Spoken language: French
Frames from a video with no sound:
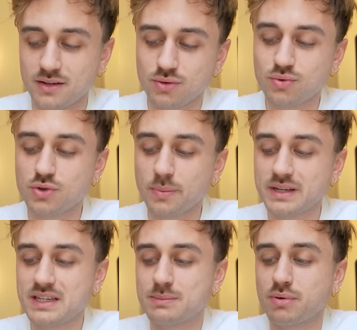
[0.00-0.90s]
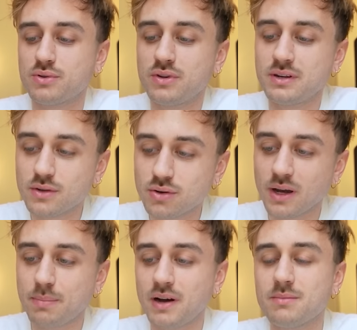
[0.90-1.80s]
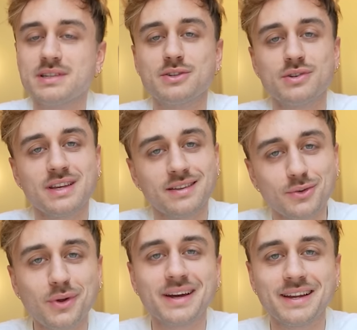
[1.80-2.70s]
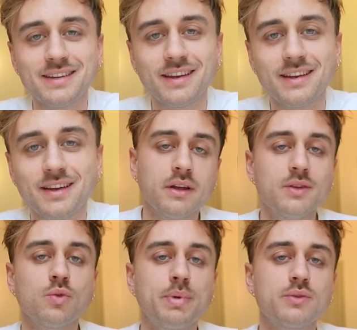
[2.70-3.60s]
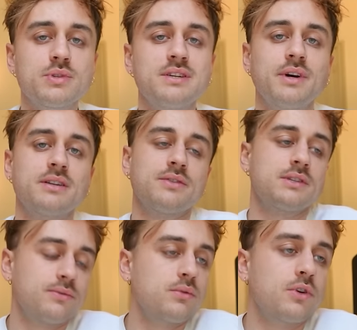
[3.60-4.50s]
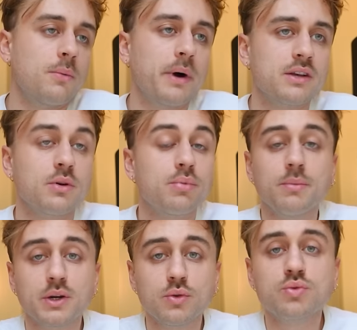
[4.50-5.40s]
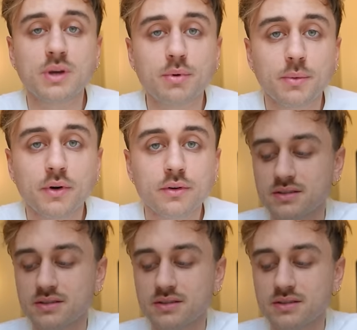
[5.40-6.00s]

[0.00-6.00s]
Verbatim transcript: Et surtout je le précise pour ceux qui ne le sauraient pas, mais c'est censé être de la qualité et non pas tout ce qui va être fast food comme par exemple le McDo tout simplement.